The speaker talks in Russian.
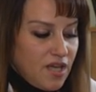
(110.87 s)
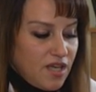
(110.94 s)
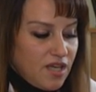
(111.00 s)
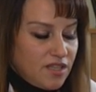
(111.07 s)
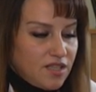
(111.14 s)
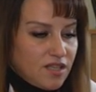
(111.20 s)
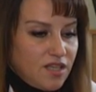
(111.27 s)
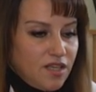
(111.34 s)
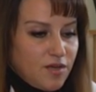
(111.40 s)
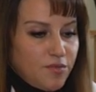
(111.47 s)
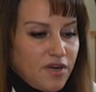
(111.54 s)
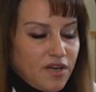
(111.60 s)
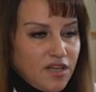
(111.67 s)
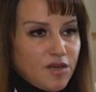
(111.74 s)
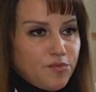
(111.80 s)
и такие
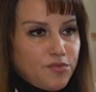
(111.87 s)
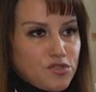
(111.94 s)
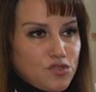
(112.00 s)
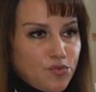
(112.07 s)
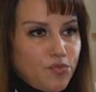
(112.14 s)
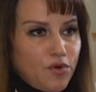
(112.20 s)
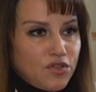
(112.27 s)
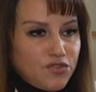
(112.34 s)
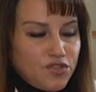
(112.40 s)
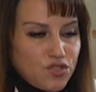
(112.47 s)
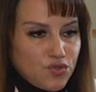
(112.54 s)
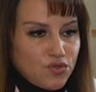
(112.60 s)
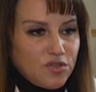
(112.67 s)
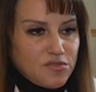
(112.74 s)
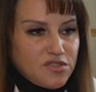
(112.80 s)
больные поступают в
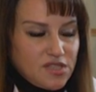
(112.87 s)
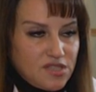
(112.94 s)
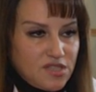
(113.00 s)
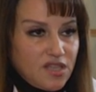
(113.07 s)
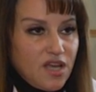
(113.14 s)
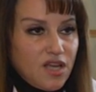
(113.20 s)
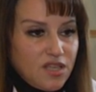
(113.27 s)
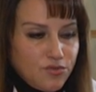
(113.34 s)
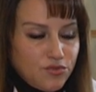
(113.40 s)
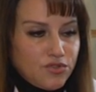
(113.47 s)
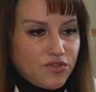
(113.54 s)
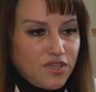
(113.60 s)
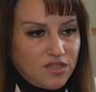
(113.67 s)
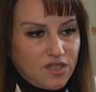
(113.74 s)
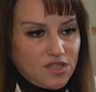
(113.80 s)
тяжелом состоянии, вот
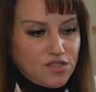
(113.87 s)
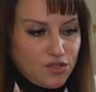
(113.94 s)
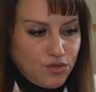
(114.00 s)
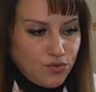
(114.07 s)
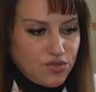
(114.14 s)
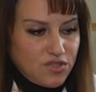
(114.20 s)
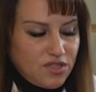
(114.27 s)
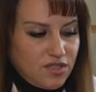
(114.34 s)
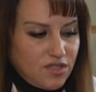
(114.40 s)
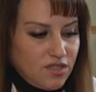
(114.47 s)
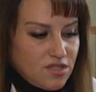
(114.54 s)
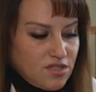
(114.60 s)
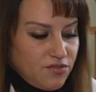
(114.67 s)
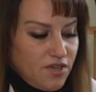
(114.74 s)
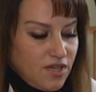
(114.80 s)
в кетоацидозе это
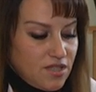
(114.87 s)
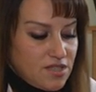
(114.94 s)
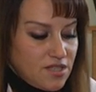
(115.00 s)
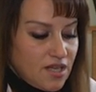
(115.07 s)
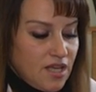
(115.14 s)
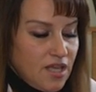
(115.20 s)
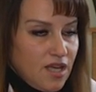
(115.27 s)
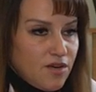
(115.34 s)
называется,